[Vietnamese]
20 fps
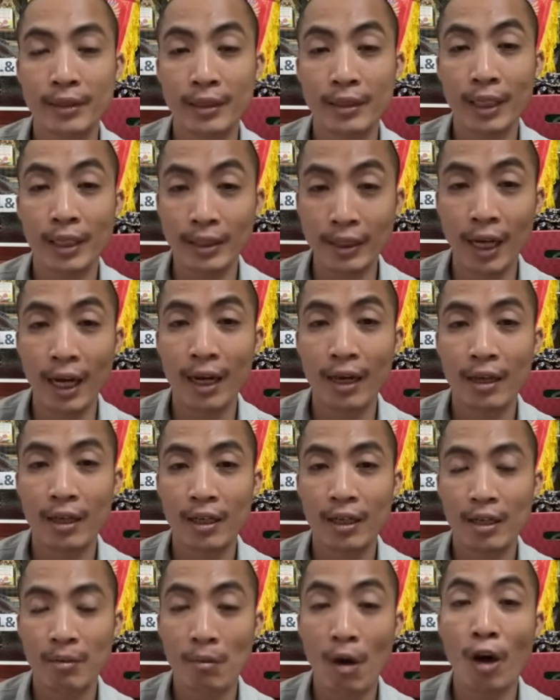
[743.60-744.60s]
thấy chưa
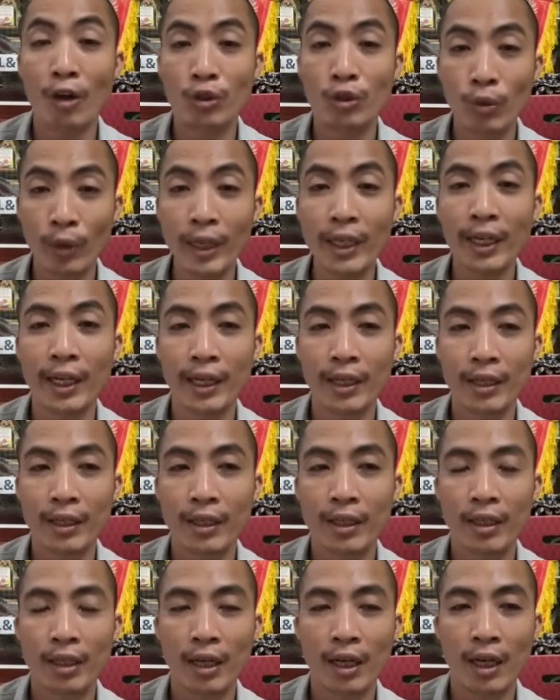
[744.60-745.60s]
bỏ chuối này
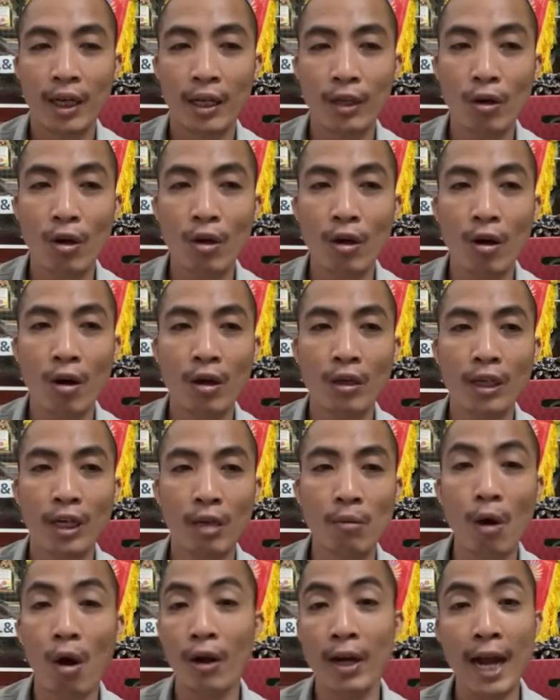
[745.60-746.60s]
đấy, có con là nó
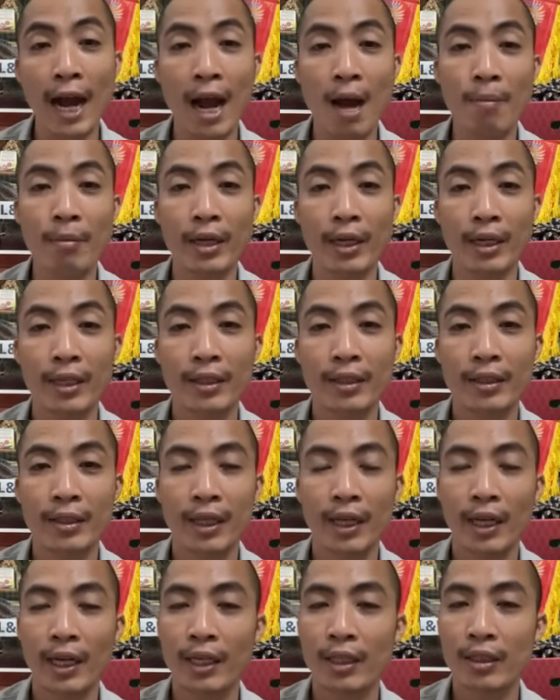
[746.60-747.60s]
bỏ cam này
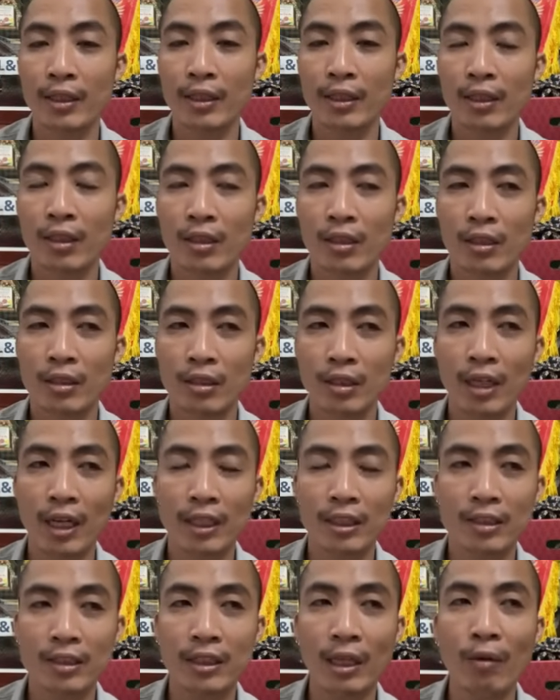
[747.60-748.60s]
đấy. tức
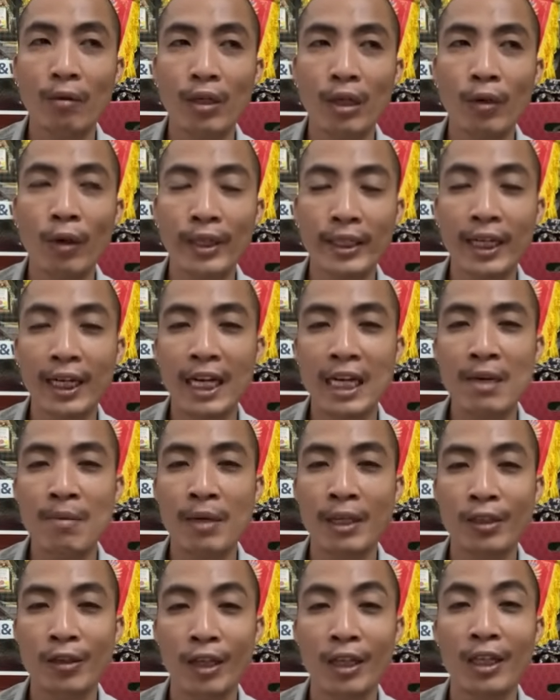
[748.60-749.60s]
là trong cái loại trái cây
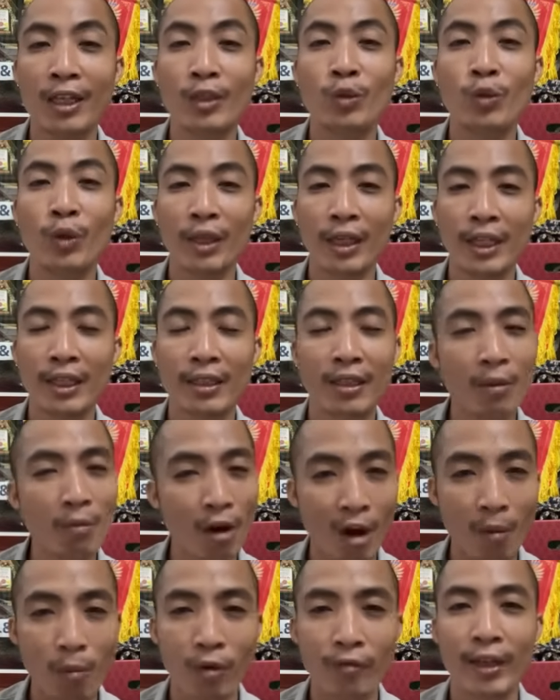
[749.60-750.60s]
mình cho nó thường xuyên đấy nó
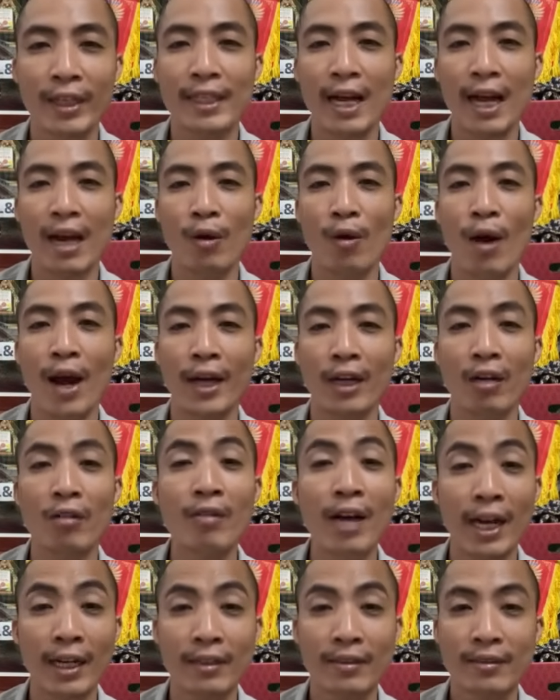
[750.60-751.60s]
bỏ một vài trà loại nó không
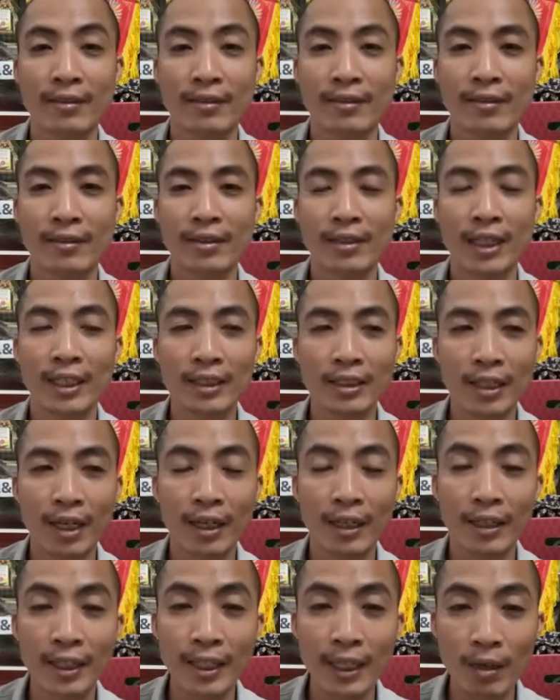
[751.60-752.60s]
ăn thấy
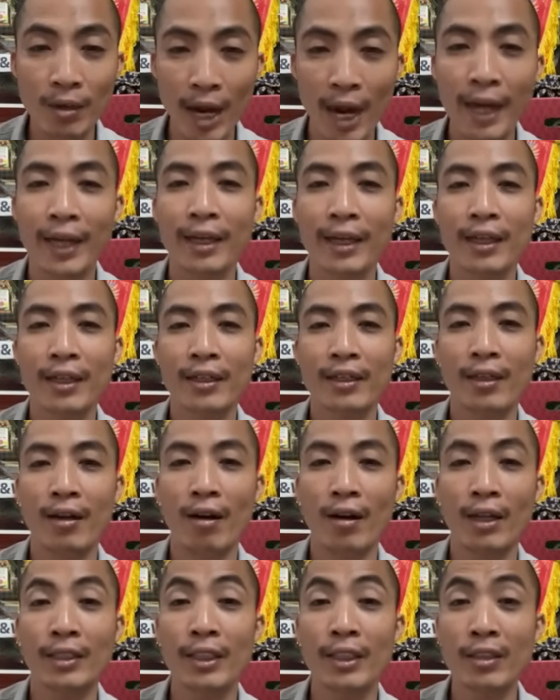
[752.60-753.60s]
chưa điều này
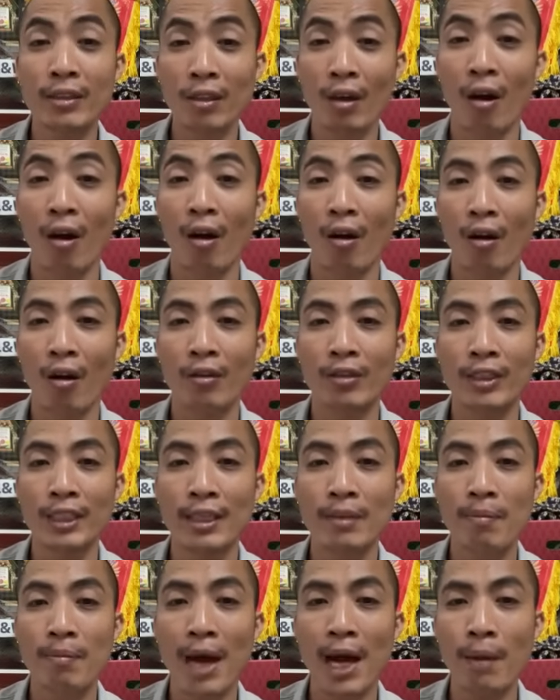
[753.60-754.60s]
đó là chứng tỏ con
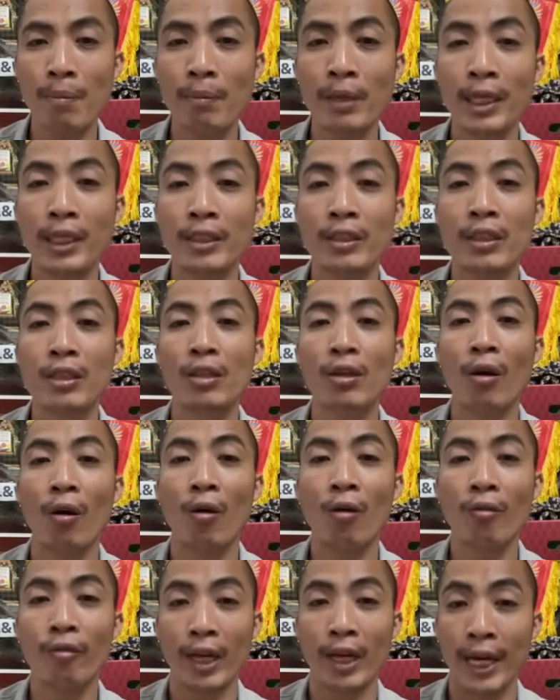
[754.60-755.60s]
chim bác bị sự
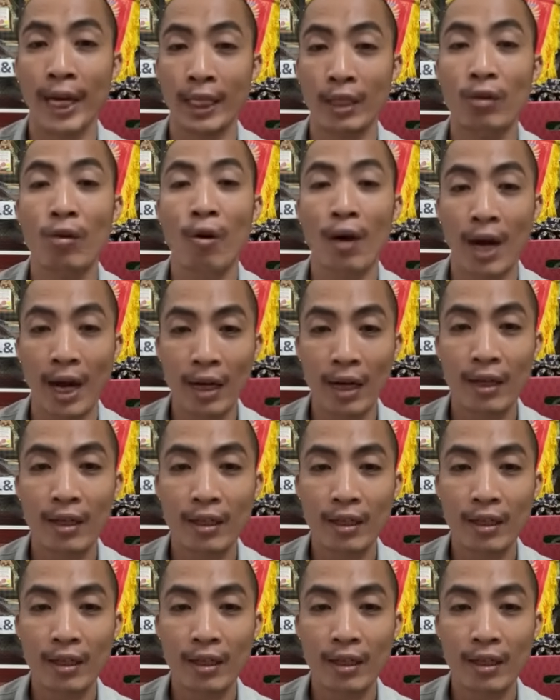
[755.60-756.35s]
cố về hệ tiêu hóa